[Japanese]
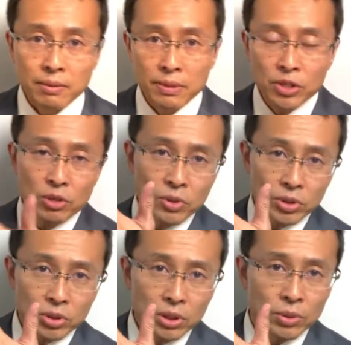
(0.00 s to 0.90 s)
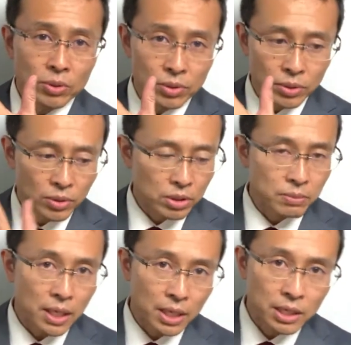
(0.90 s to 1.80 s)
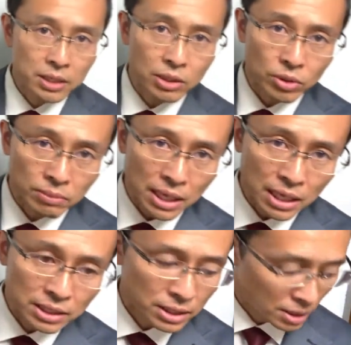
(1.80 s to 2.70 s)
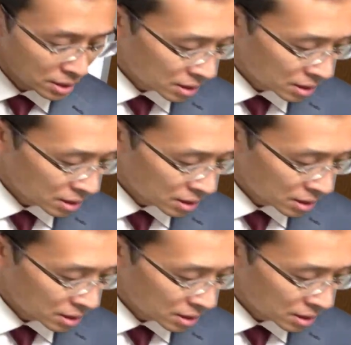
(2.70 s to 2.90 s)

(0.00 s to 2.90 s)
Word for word: まあ、入門書として本当にお勧めしております。